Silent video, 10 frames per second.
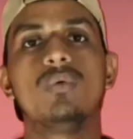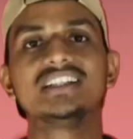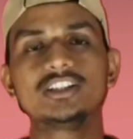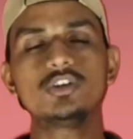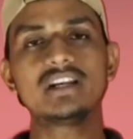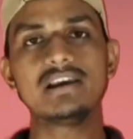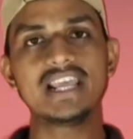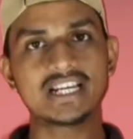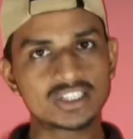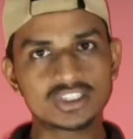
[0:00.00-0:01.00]
वैसे तो
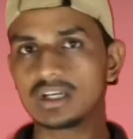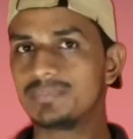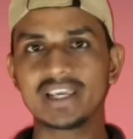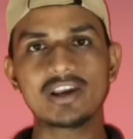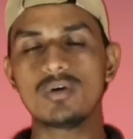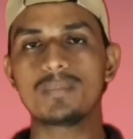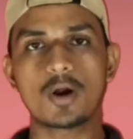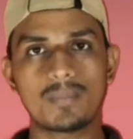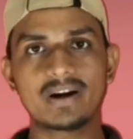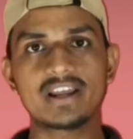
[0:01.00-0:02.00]
डेलीगेशन शब्द की कोई
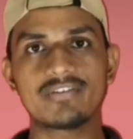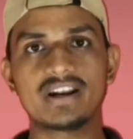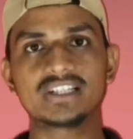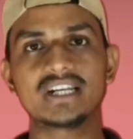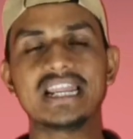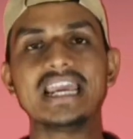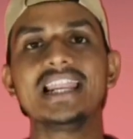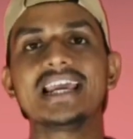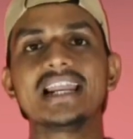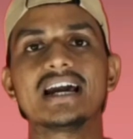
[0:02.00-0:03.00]
प्रॉपर डेफिनेशन नहीं है
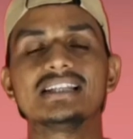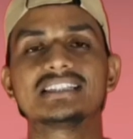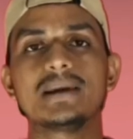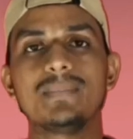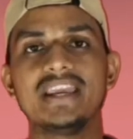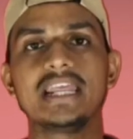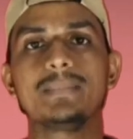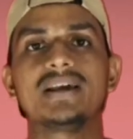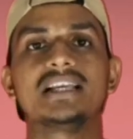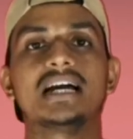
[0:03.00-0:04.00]
लेकिन अगर इसके मीनिंग
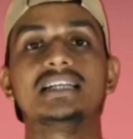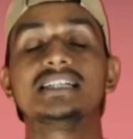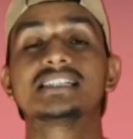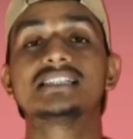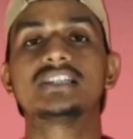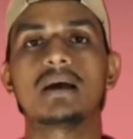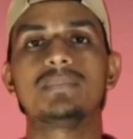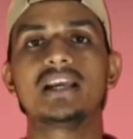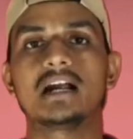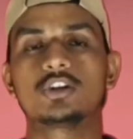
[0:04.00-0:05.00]
पे जाया जाए इसके
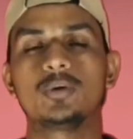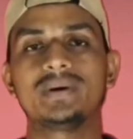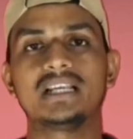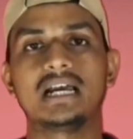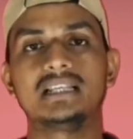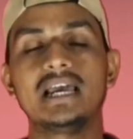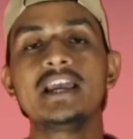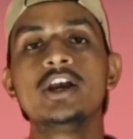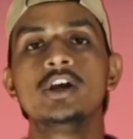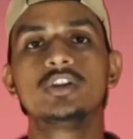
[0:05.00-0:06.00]
शाब्दिक अर्थों पे जाया जाए
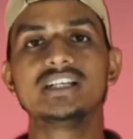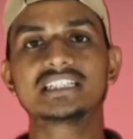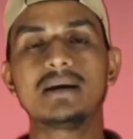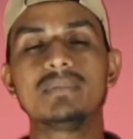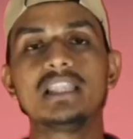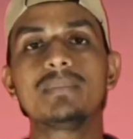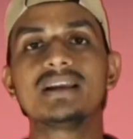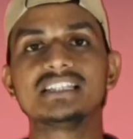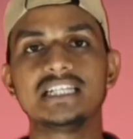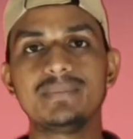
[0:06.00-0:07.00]
तो इसका मतलब
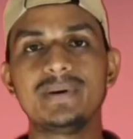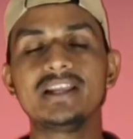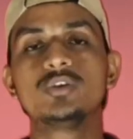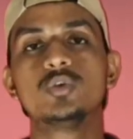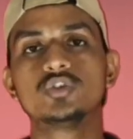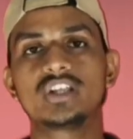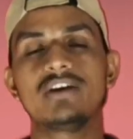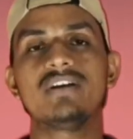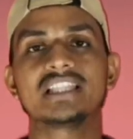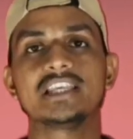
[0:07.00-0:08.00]
किसी भी दूसरे
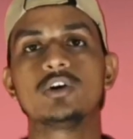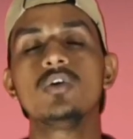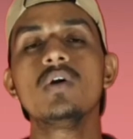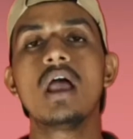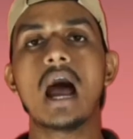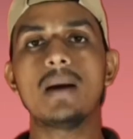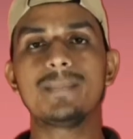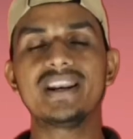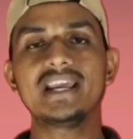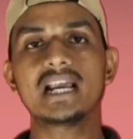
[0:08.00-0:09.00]
व्यक्ति को
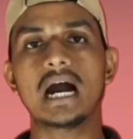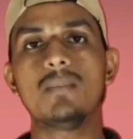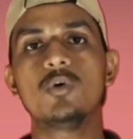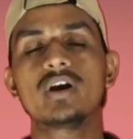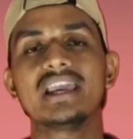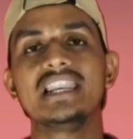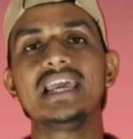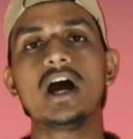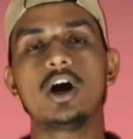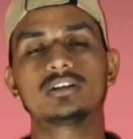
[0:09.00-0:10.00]
अपने कामों के
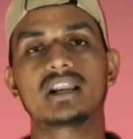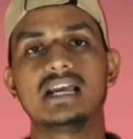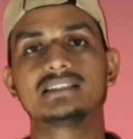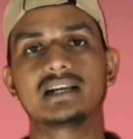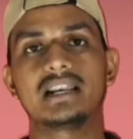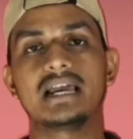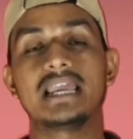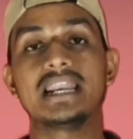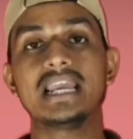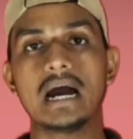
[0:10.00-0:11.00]
लिए ऑथराइज करना है
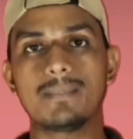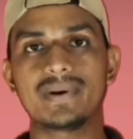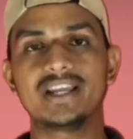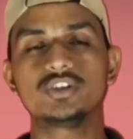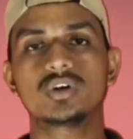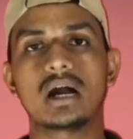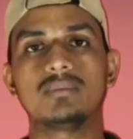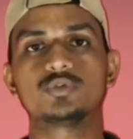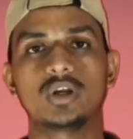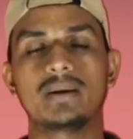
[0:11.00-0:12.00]
यानी अपने जो
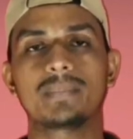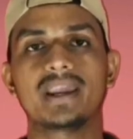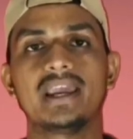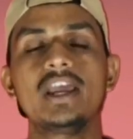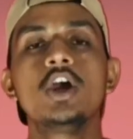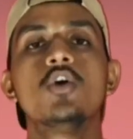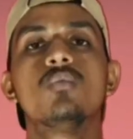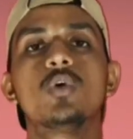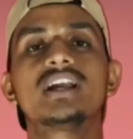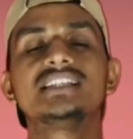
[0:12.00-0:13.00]
काम स्वयं के हैं
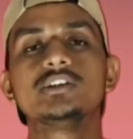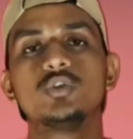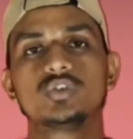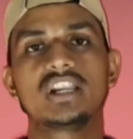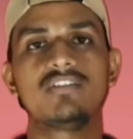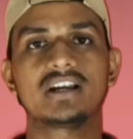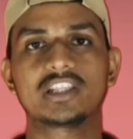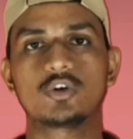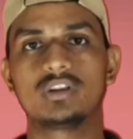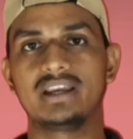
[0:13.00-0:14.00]
वो किसी दूसरे
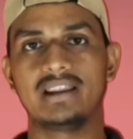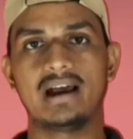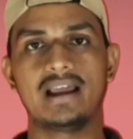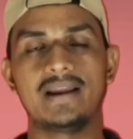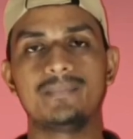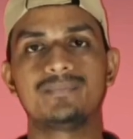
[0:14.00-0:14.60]
व्यक्ति को देना है